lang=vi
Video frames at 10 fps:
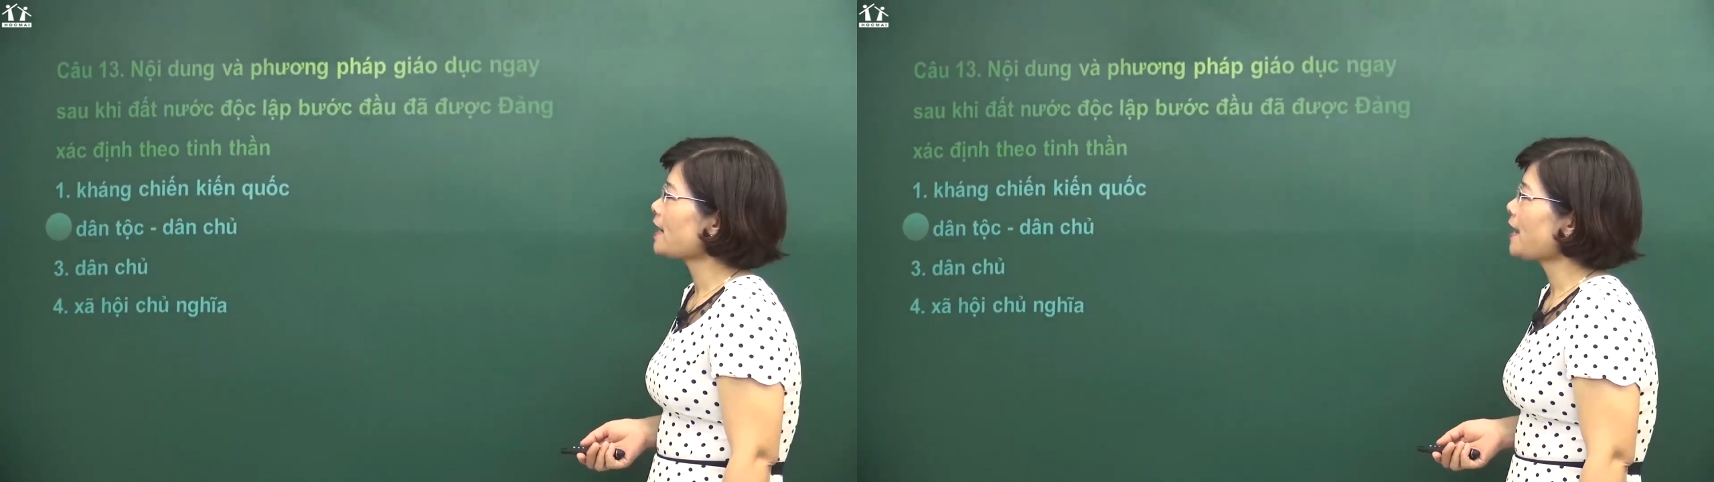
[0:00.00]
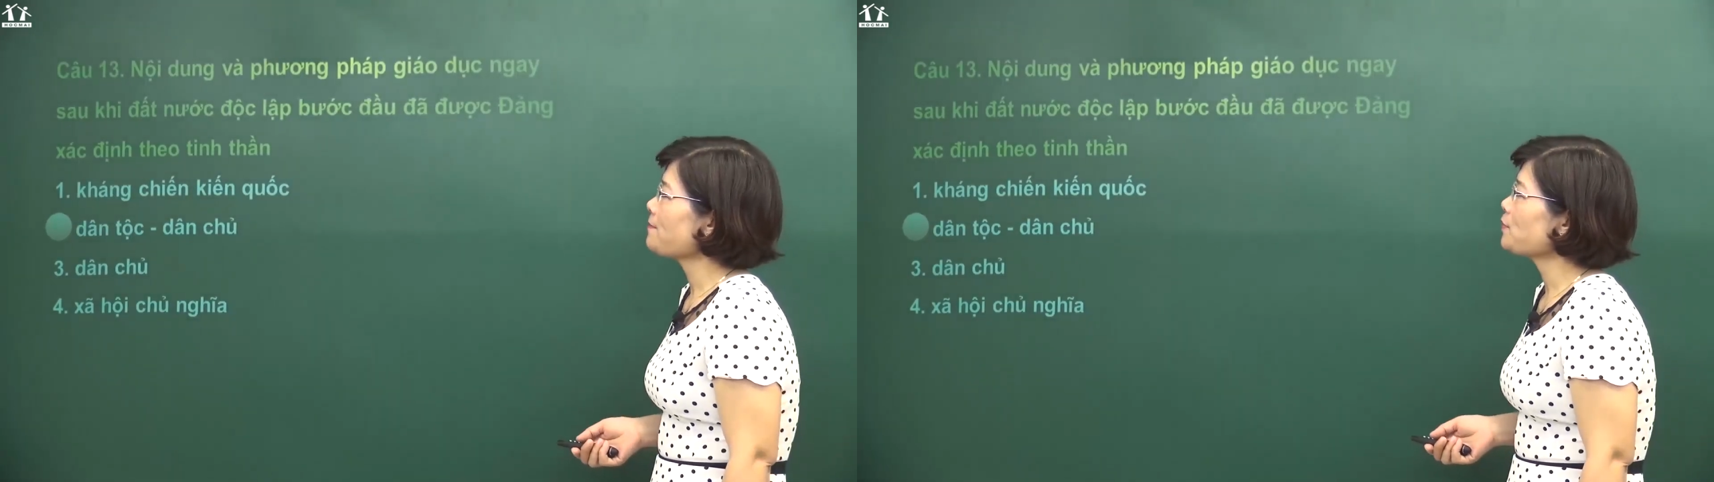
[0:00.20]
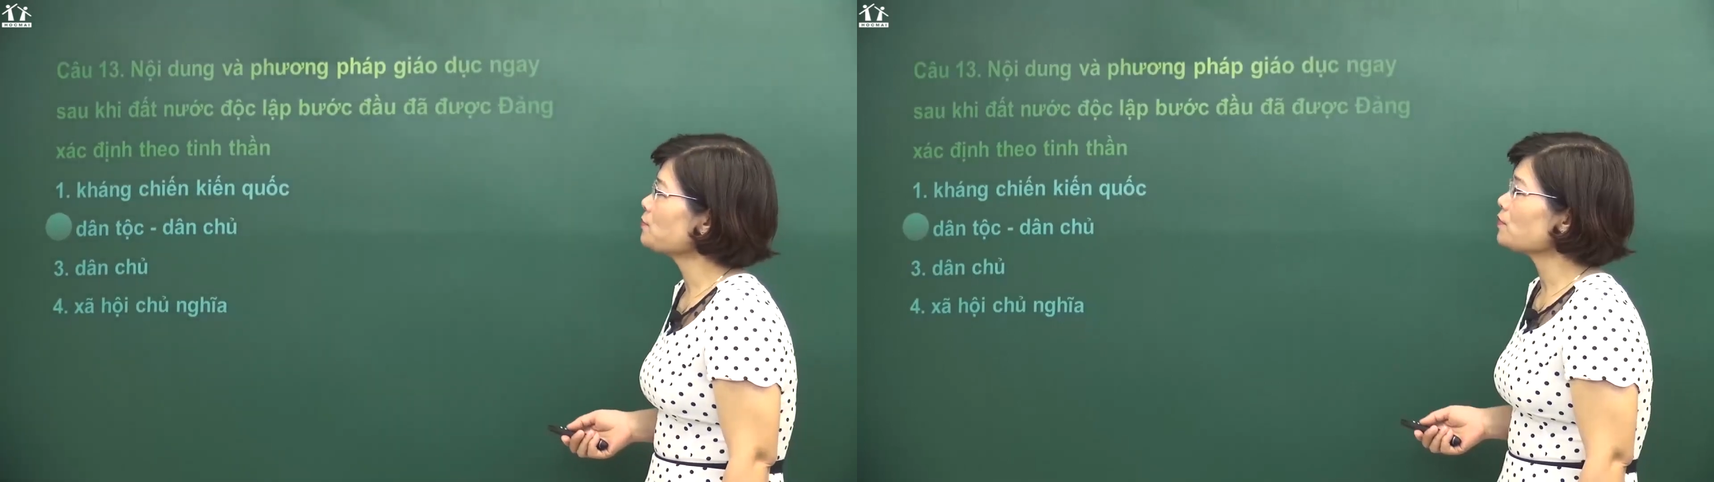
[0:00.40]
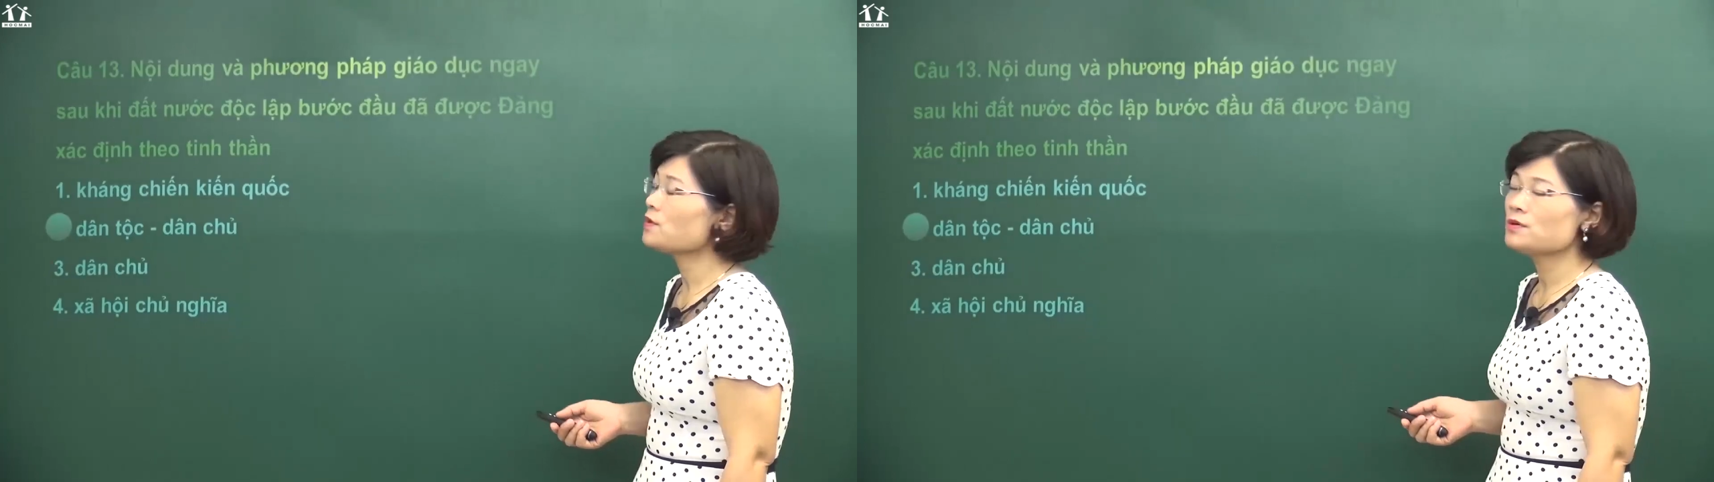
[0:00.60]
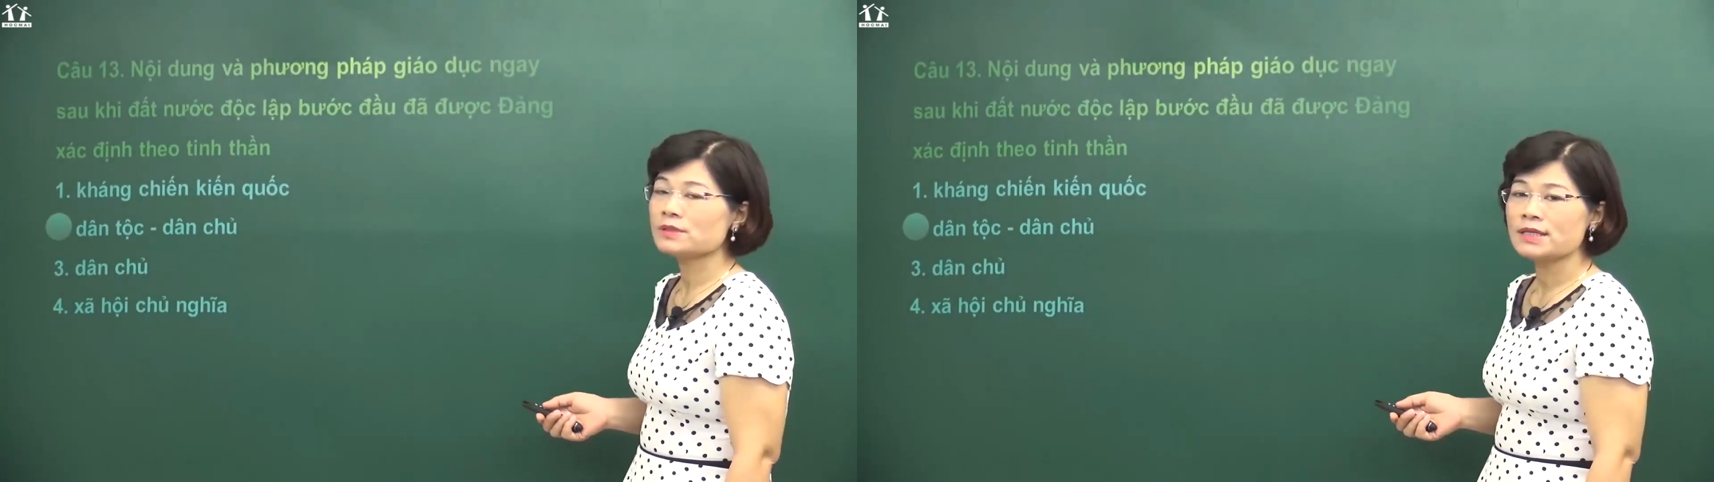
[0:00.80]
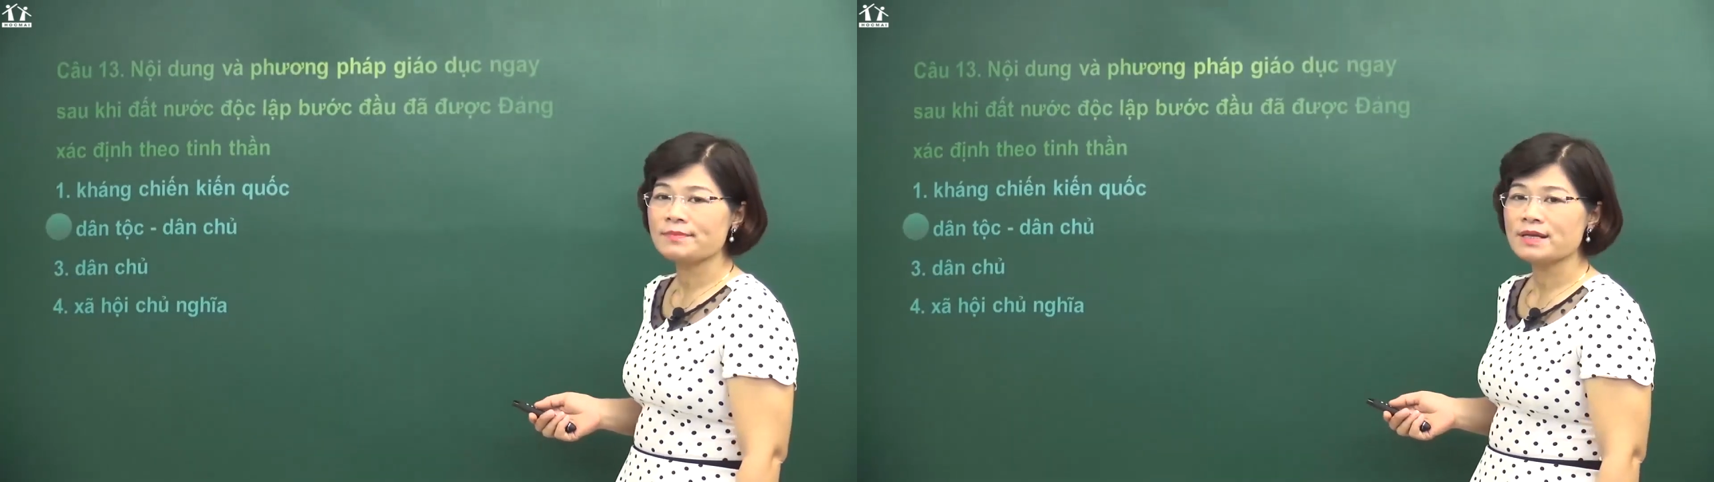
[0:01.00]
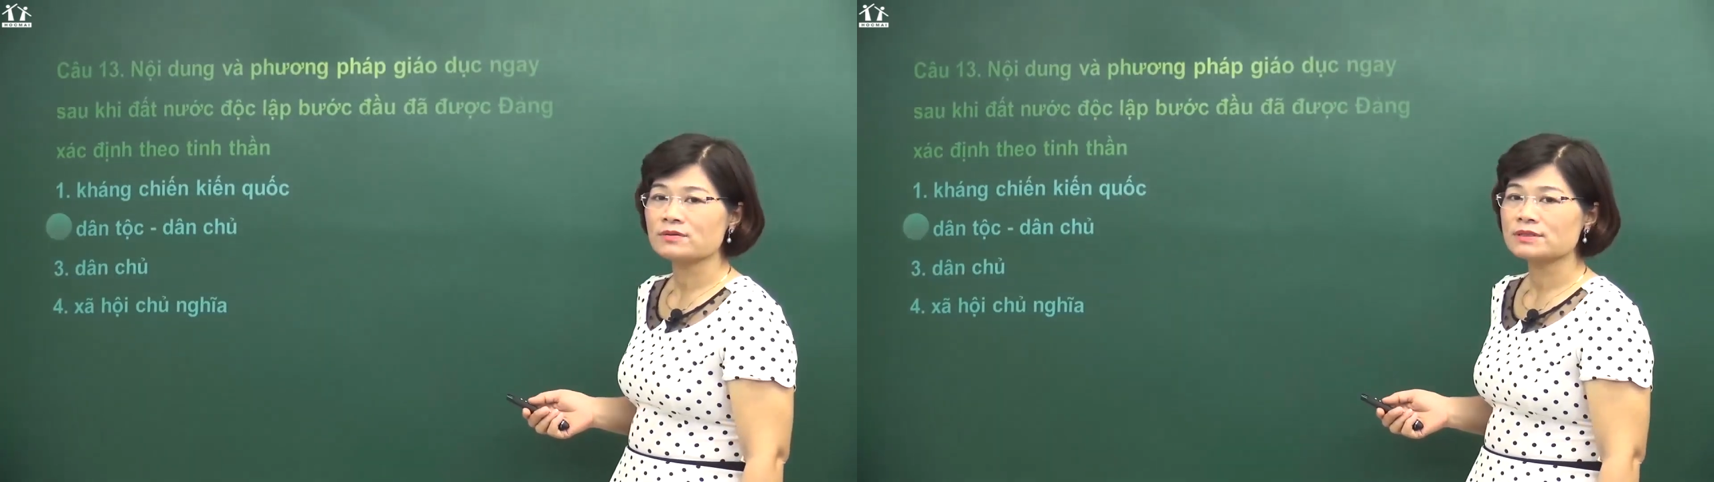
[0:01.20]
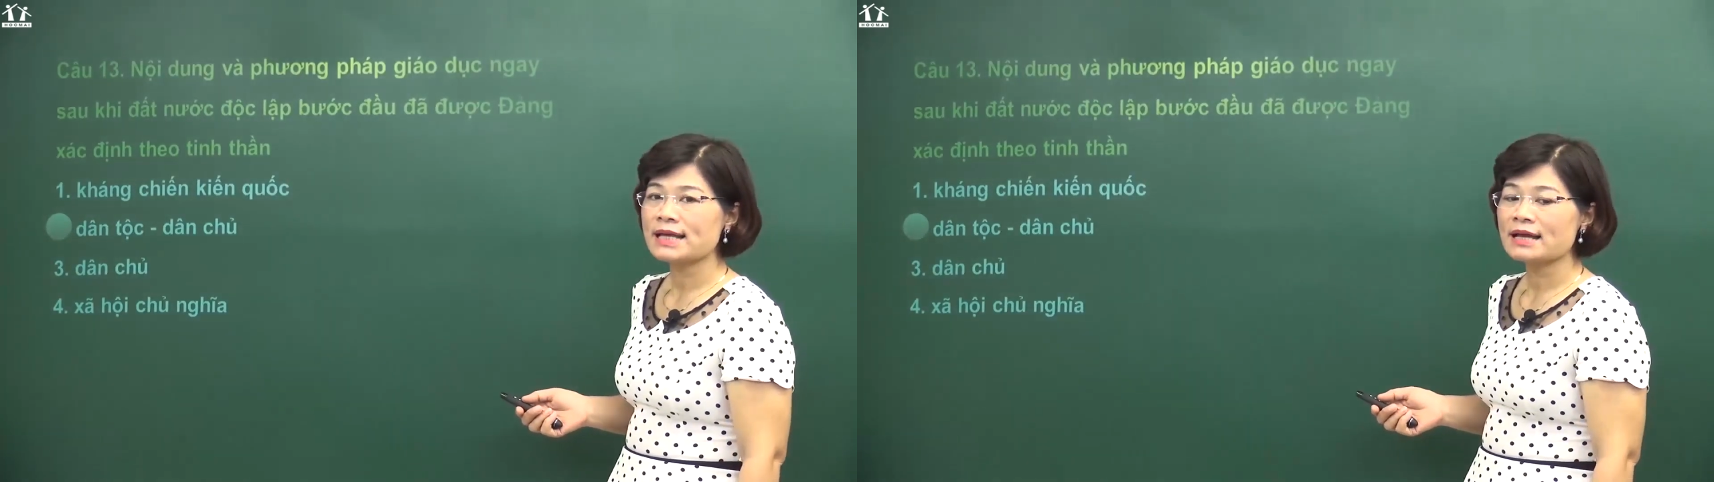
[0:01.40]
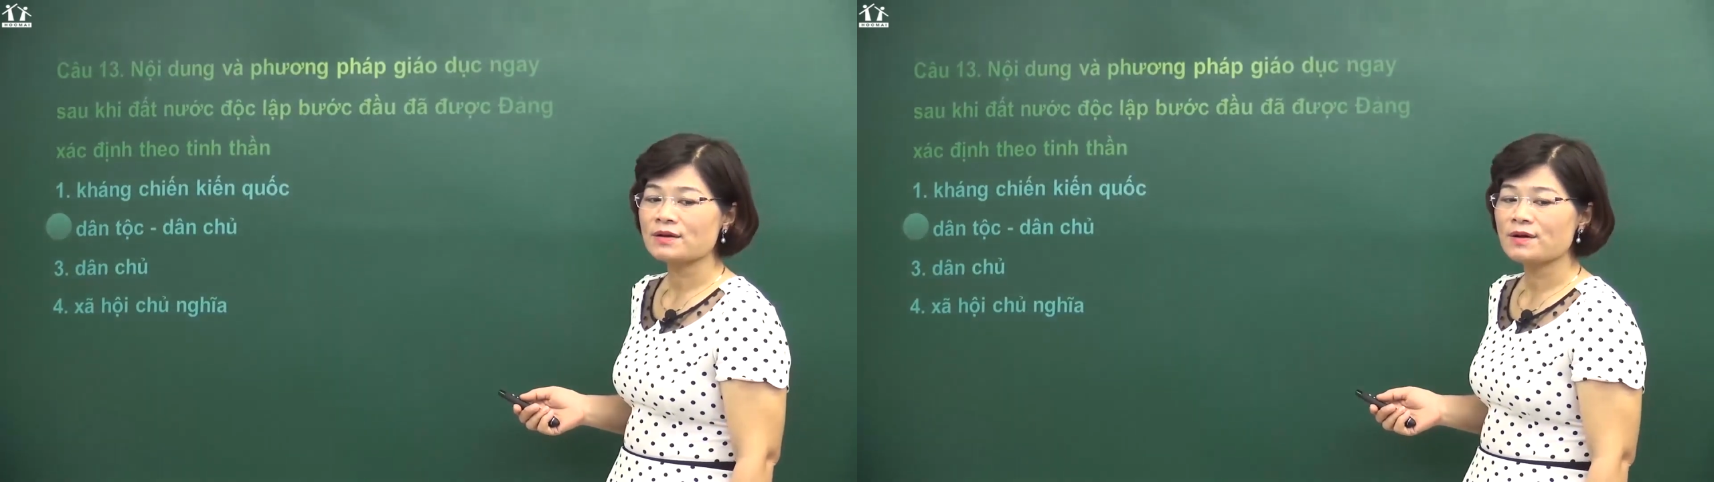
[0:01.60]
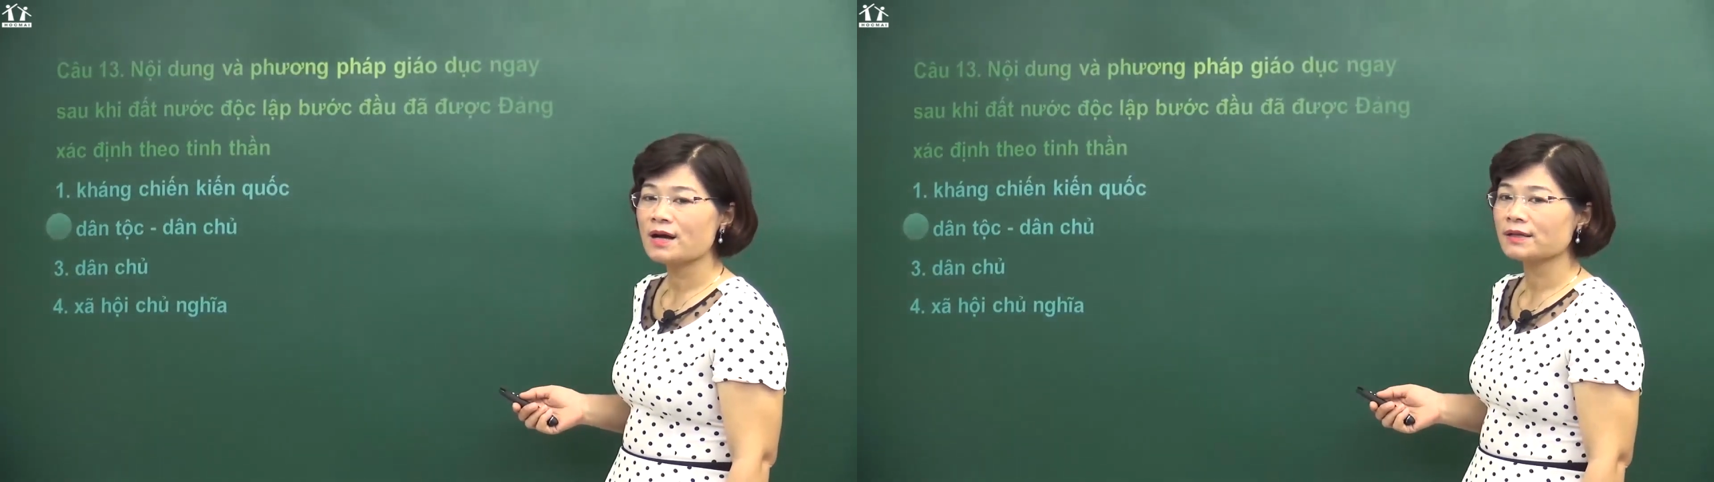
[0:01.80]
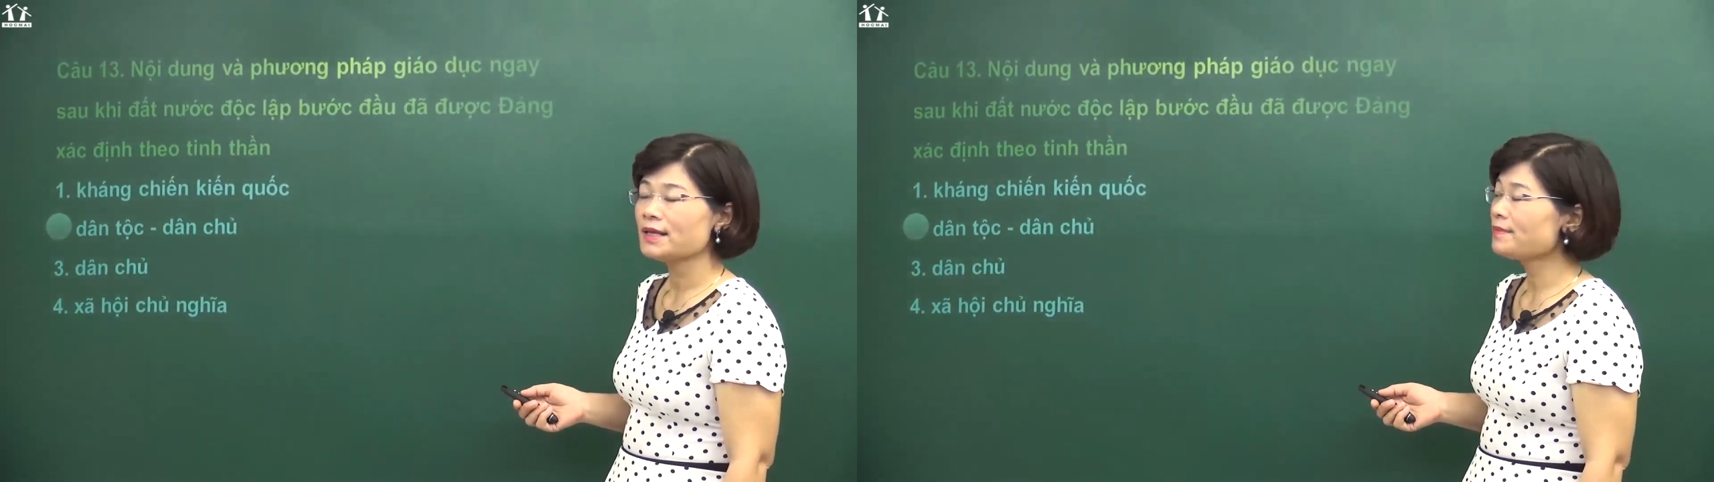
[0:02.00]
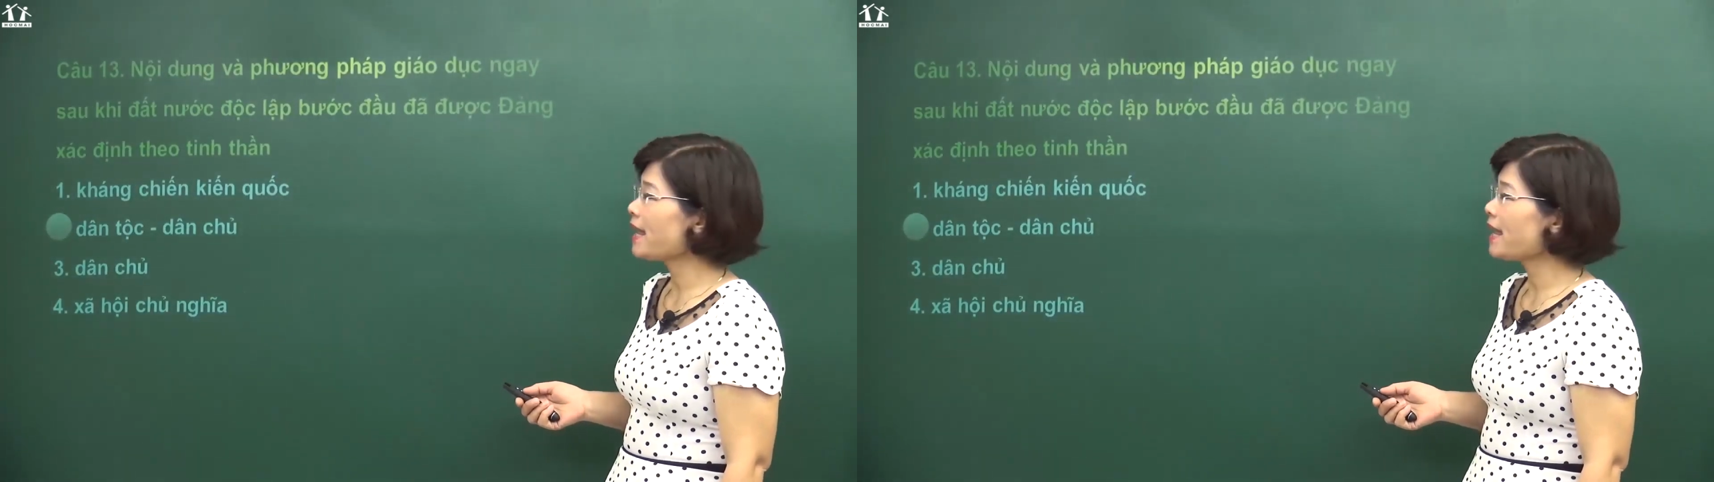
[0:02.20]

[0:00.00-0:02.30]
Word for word: Các em cùng cô tìm hiểu sang câu hỏi tiếp